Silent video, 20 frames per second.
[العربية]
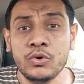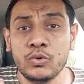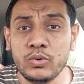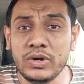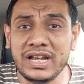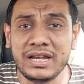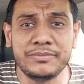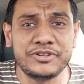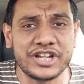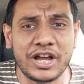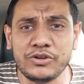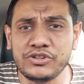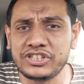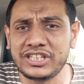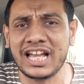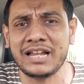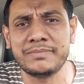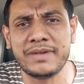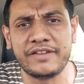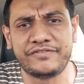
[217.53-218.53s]
واللي مش عاوز
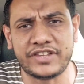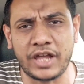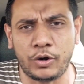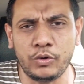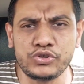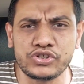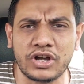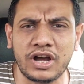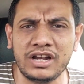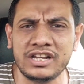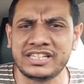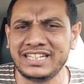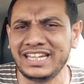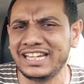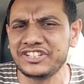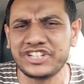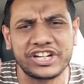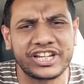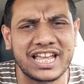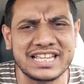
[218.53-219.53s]
يشتغل ما يفتحوش خالص
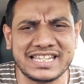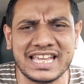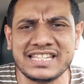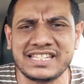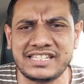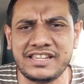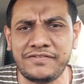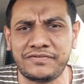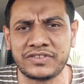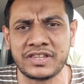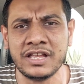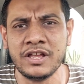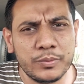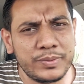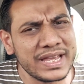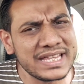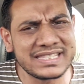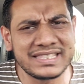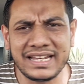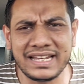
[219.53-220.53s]
هي شركه زي الزفت
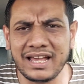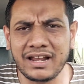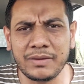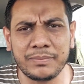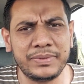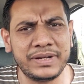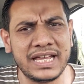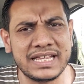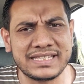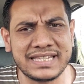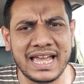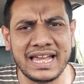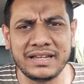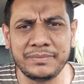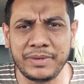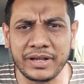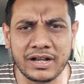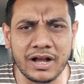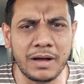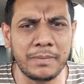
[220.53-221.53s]
وباذن الله ربنا
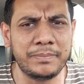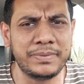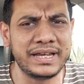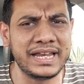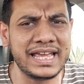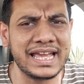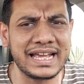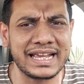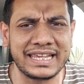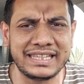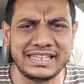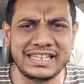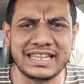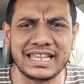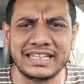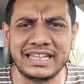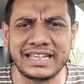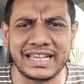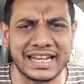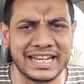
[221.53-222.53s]
يسهل بيك اب اللي هي
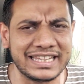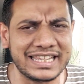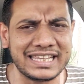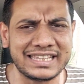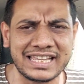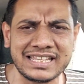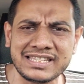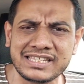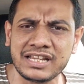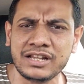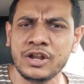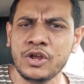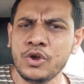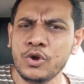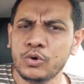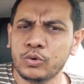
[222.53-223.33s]
الجديده دي الكنديه تنزل